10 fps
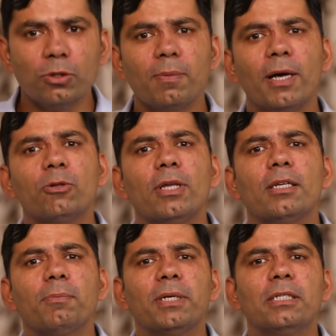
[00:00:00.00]
उसके बाद होता
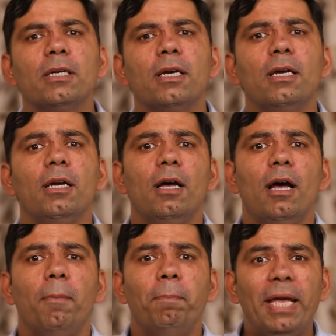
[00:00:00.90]
है जब बच्चे
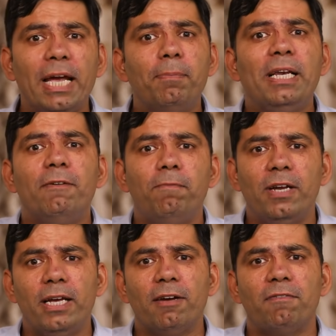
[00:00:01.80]
मेक बिलीव
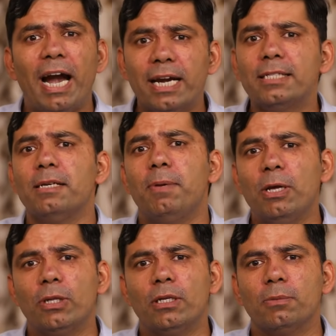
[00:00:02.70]
प्ले या फैंटेसी
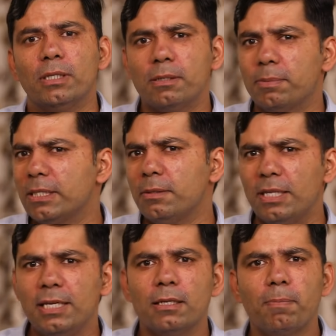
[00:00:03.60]
प्ले होता है जब जैसे बच्चे
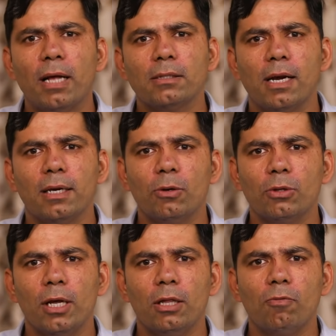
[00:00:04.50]
तीन से पाँच साल के
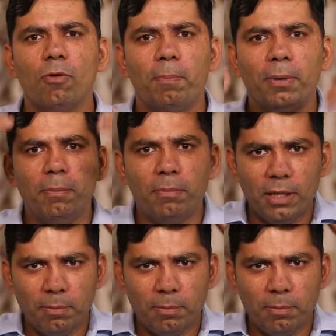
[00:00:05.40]
होते हैं तो वो अपने